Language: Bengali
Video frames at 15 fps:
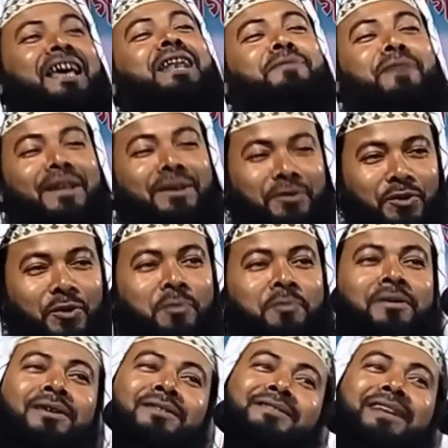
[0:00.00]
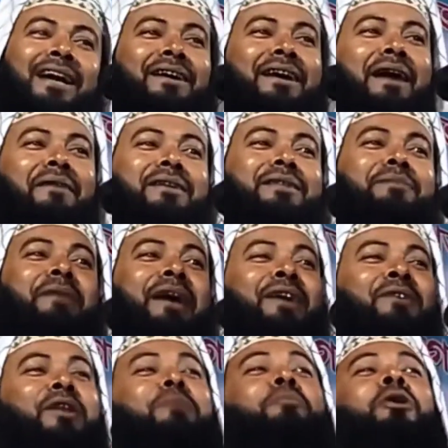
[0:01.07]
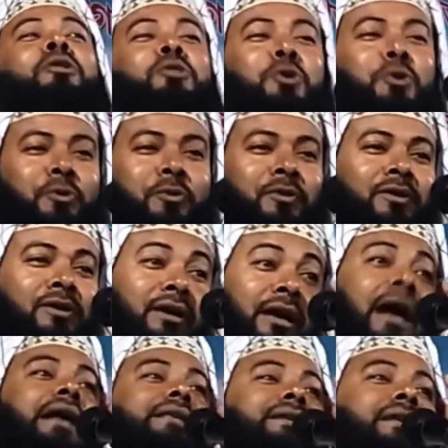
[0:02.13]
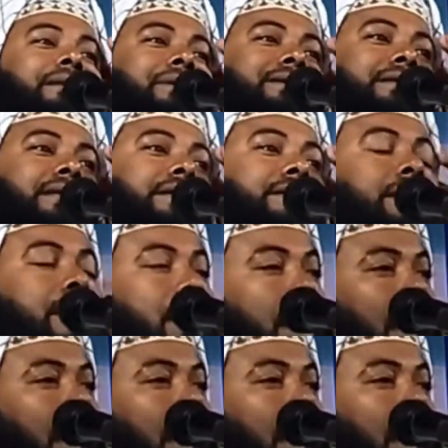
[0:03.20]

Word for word: সেলফ হেল্প গ্রুপ যাক আমাদের ব্যাঙ্গলে বন্ধন হাজির নেমাজলিস